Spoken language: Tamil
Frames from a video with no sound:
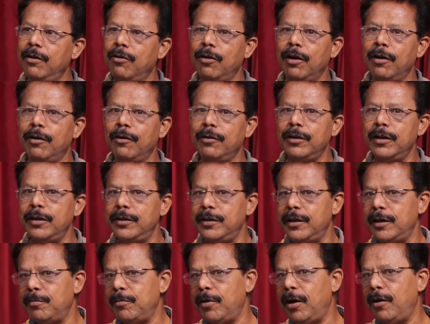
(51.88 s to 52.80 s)
இவங்க வந்து
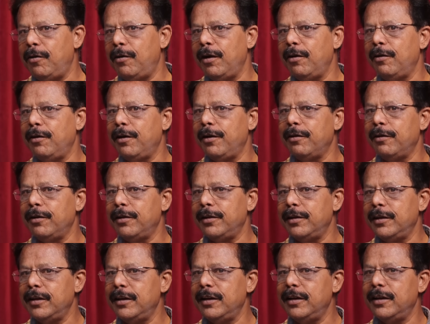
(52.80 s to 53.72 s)
திருமாவளவனை
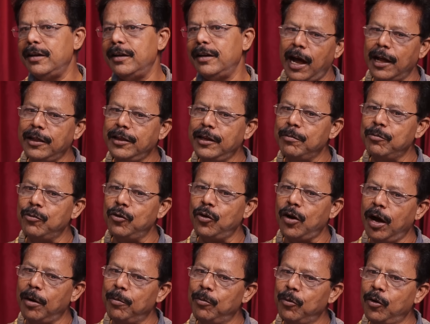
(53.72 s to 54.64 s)
வந்து
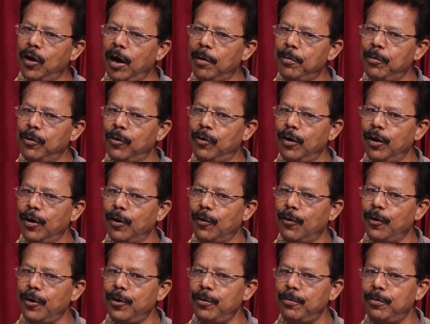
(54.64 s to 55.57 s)
அதிமுக முகாமுக்குள்ள
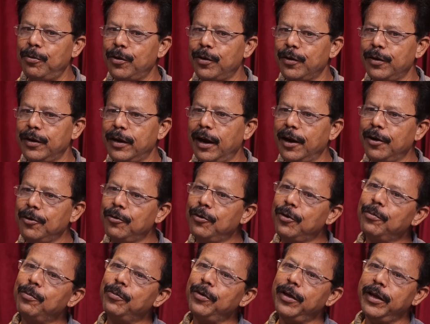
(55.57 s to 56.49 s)
கொண்டு போறதுக்கான
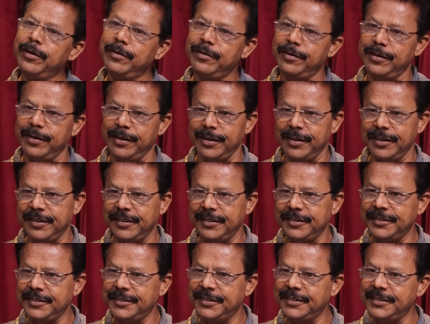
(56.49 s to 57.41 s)
ஒரு முயற்சி
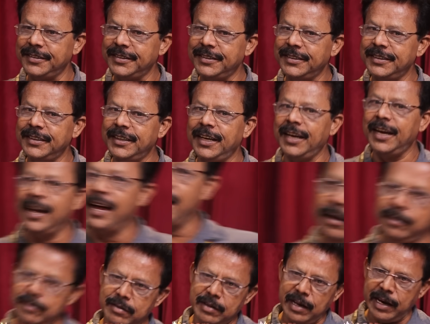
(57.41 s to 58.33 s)

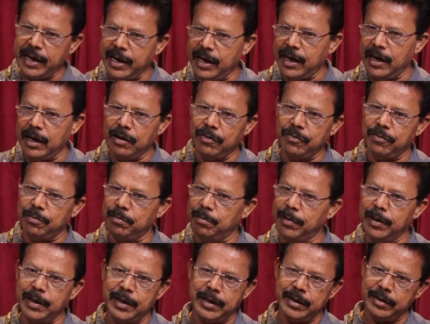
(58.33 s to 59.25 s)
சைக்கிள் ஆஃப்
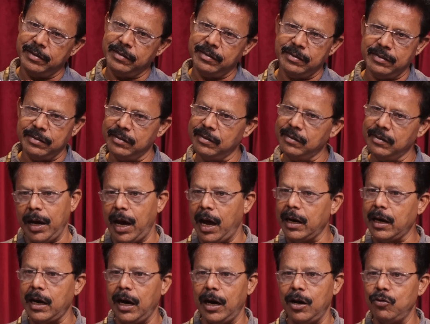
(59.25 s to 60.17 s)
மர்டர்ஸ்
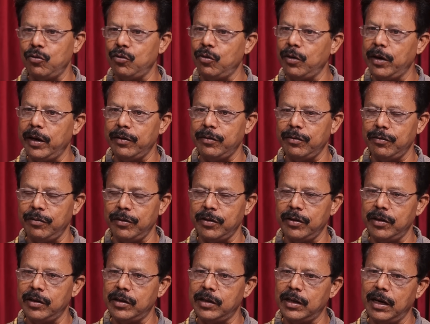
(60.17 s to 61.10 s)
ஆற்காடு சுரேஷ்
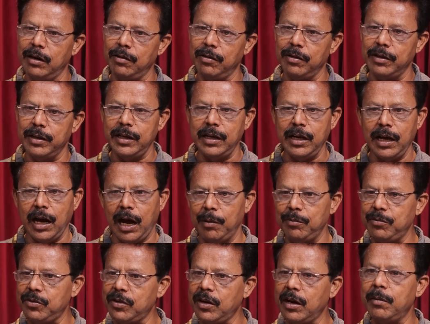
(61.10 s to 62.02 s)
விஷயத்தில் வந்து
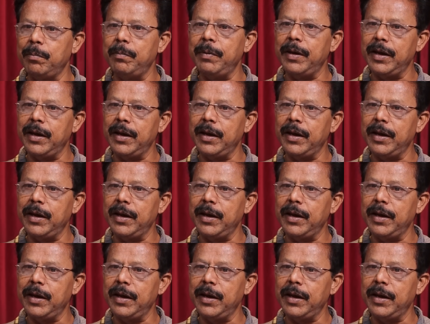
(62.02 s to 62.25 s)
ஆம்சாங்